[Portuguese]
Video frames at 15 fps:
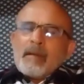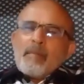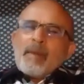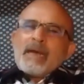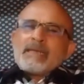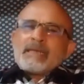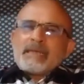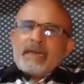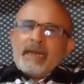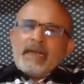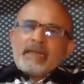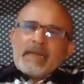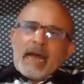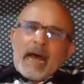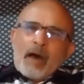mas
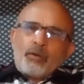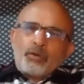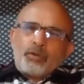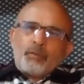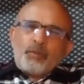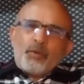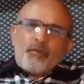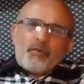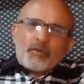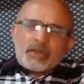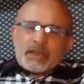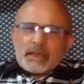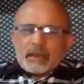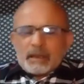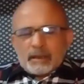grita alto por
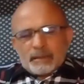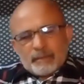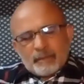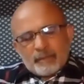você.